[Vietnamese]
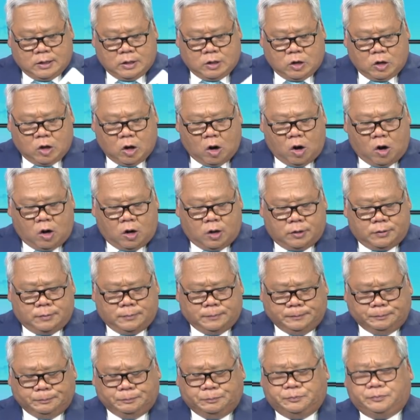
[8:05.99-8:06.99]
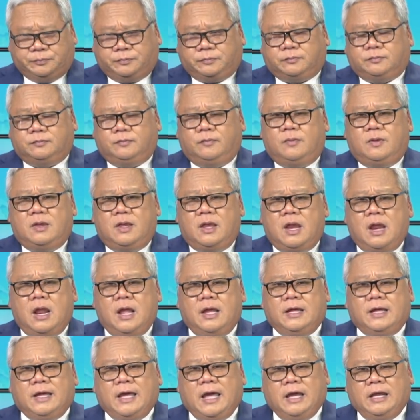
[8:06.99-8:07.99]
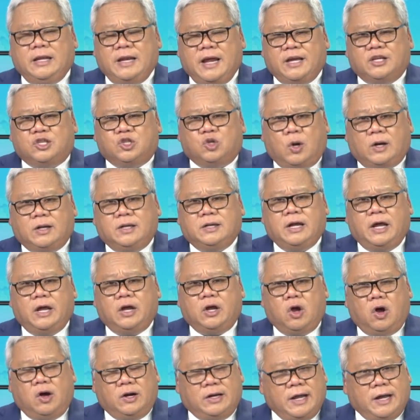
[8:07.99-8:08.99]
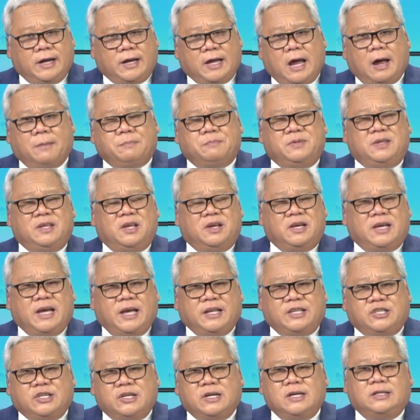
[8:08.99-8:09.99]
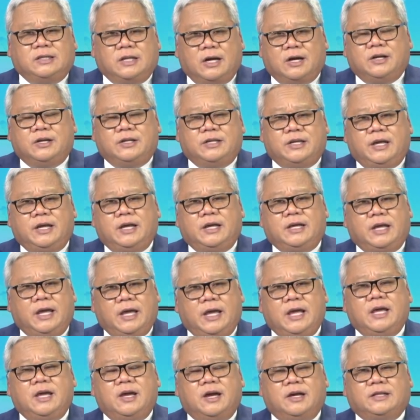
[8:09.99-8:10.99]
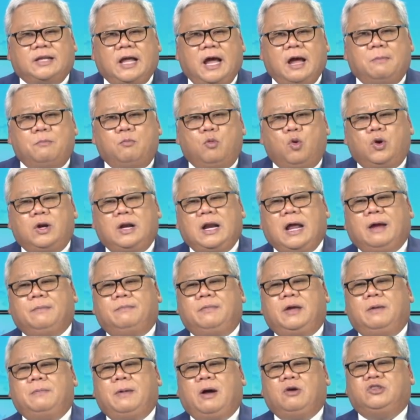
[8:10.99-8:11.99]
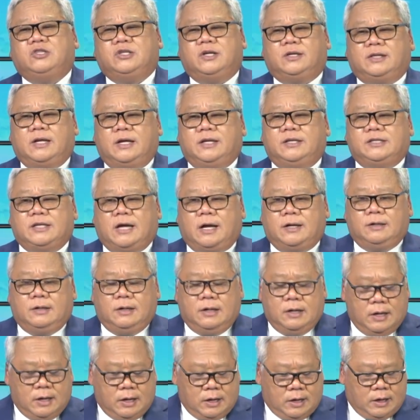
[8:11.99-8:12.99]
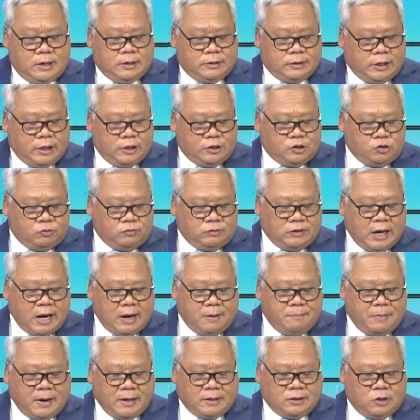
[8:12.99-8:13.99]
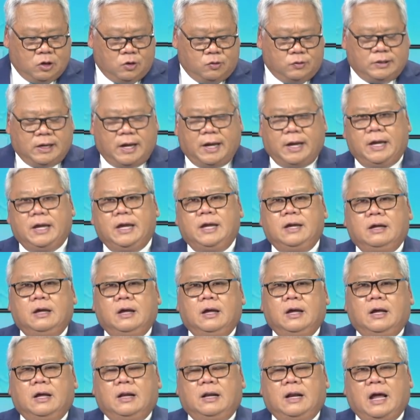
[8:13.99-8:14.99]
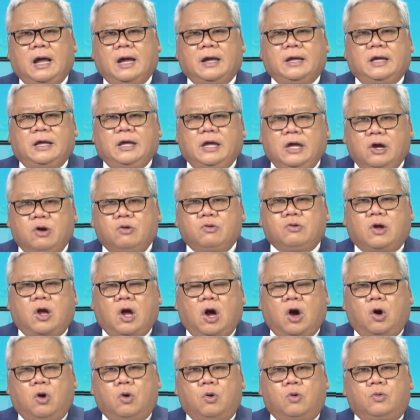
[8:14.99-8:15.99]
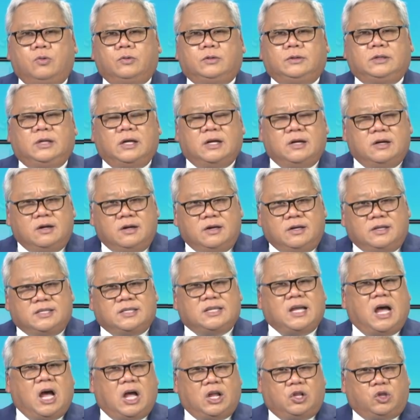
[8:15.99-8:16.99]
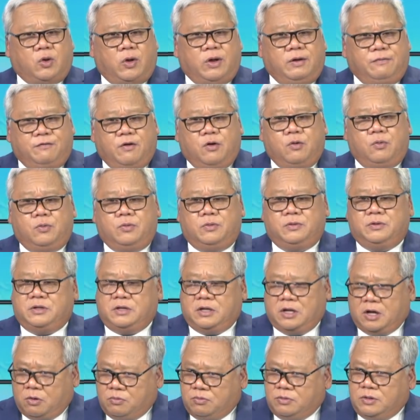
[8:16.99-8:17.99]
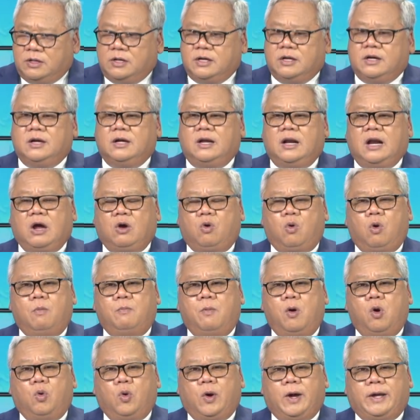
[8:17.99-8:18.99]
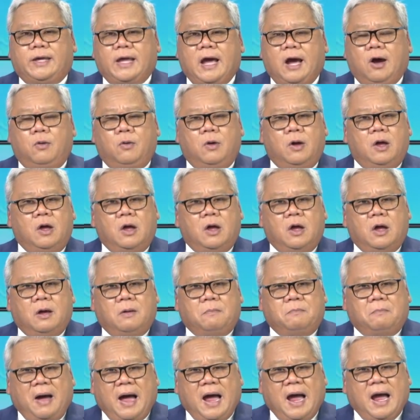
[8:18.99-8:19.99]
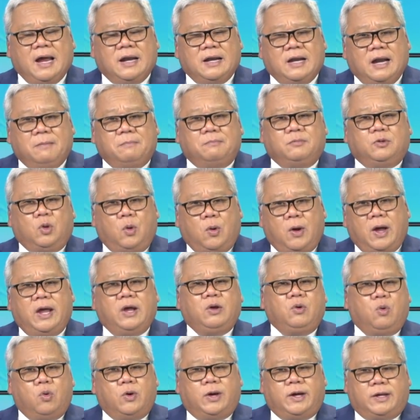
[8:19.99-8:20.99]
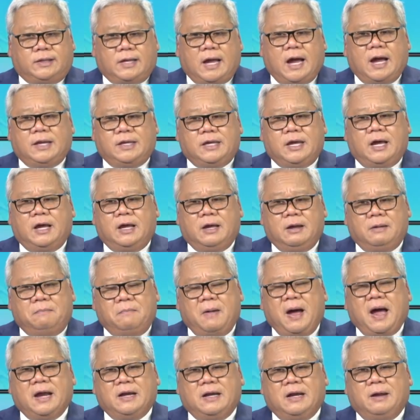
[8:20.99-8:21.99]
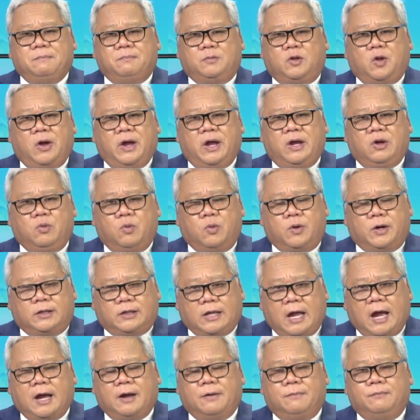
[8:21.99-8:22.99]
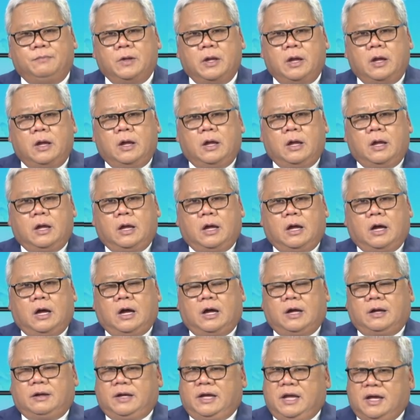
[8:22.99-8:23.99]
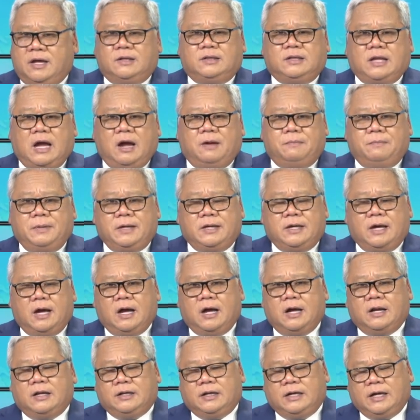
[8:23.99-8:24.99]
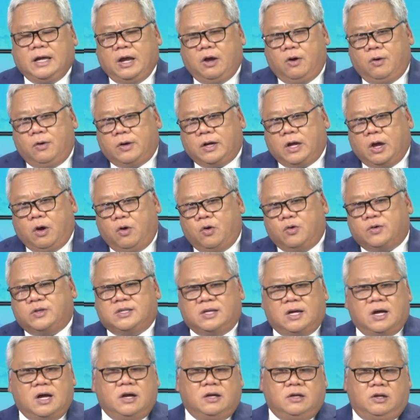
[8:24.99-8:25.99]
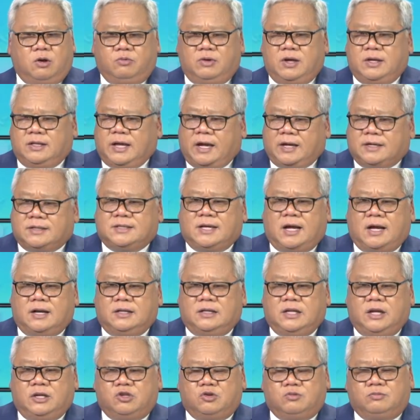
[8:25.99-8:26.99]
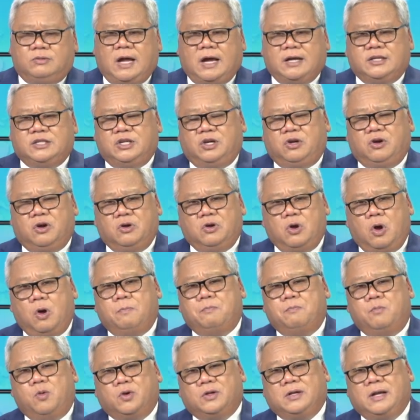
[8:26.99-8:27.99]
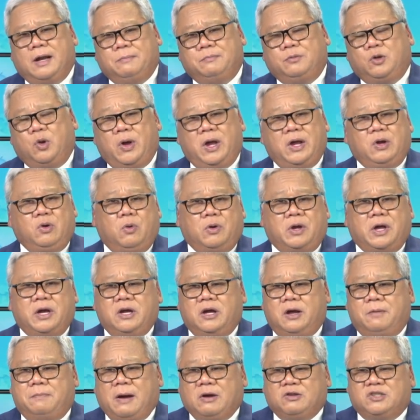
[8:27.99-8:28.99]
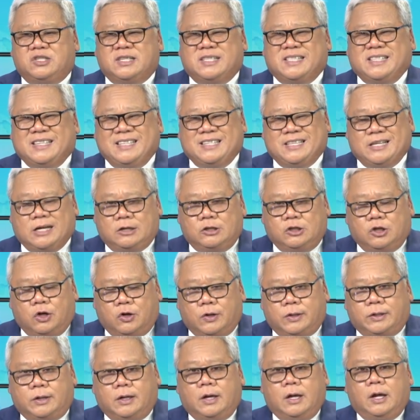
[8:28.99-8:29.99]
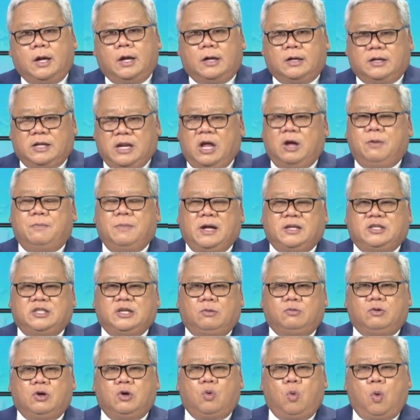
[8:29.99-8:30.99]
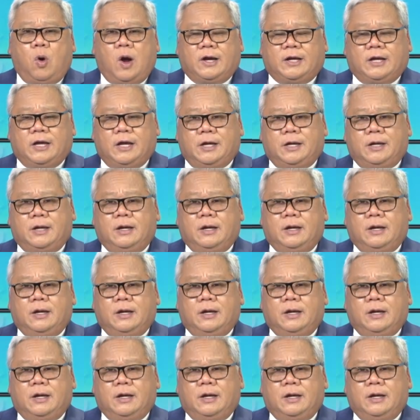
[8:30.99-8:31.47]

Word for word: Còn cái đề xuất này có đề cập những cái chứng từ gì khi người ta muốn làm cái bảo trợ tài chính, thì chúng ta bắt đầu thấy là yêu cầu từ Sở Thuế vụ giống như là của Bộ Ngoại giao, ba năm thuế của người ta nha, ba năm thuế của người ta. À, hiện tại bây giờ cái, cái hồ sơ giống như thẻ xanh thì chúng ta chỉ có nộp một năm thuế của cái người bảo trợ tài chính thôi nếu mà trong nước Hoa Kỳ.